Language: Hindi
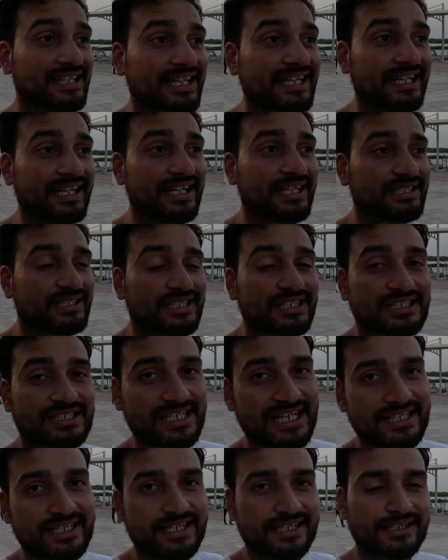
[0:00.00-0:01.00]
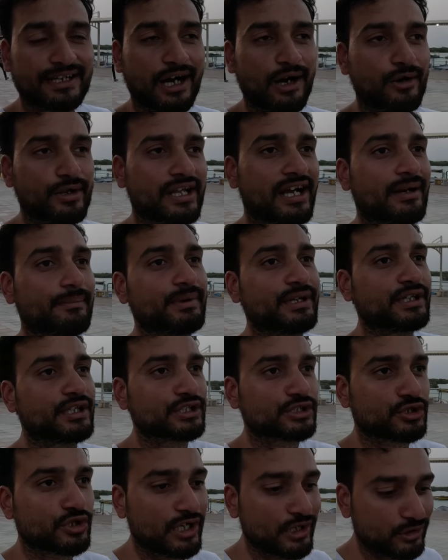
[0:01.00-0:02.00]
तेरह से ज़्यादा गांव यहाँ पे
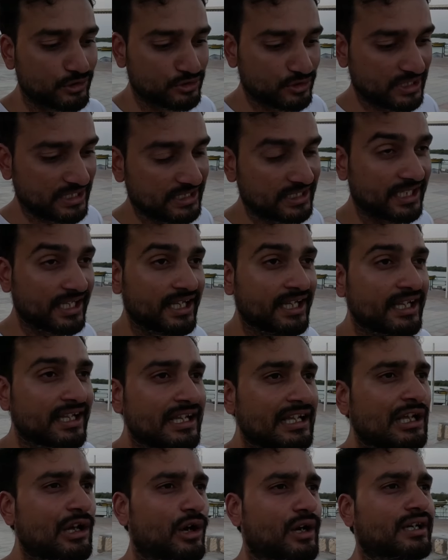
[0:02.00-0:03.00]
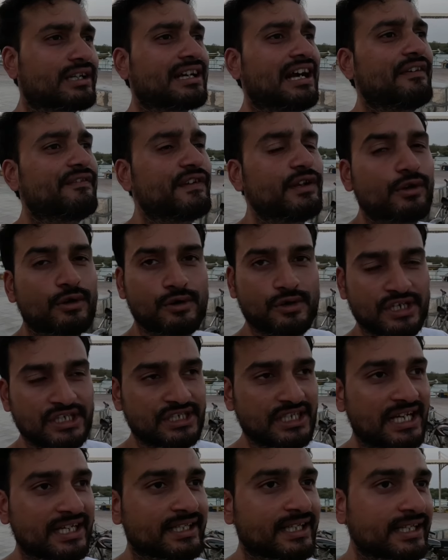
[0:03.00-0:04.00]
डिस्ट्रॉय हो चुके थे और काफ़ी लोगों की
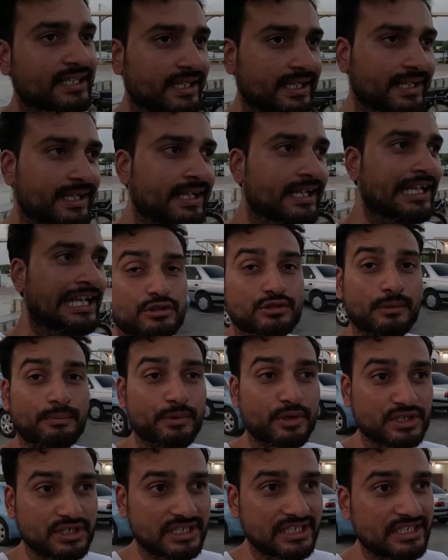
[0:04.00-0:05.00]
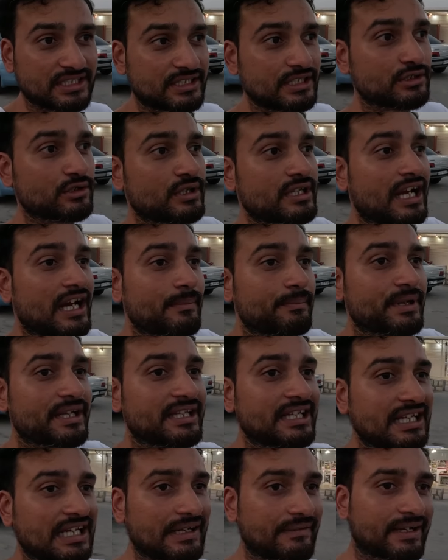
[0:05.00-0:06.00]
जान गई थी सो पोर्चुगीज़ के जो यहाँ पे
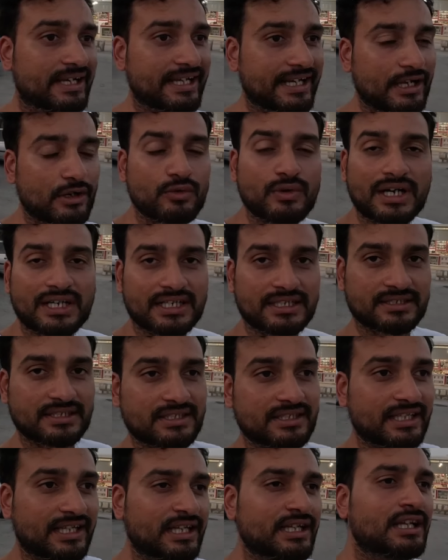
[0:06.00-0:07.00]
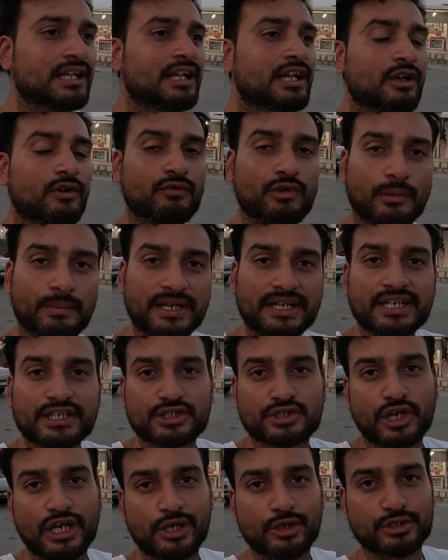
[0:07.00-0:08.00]
किले वगैरह हुआ करते थे वो भी
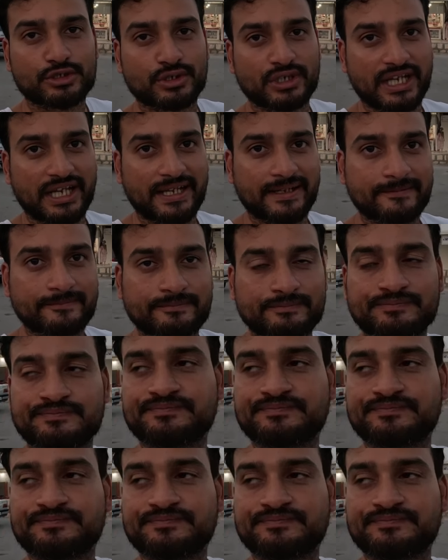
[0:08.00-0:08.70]
डिस्ट्रॉय हो चुके हैं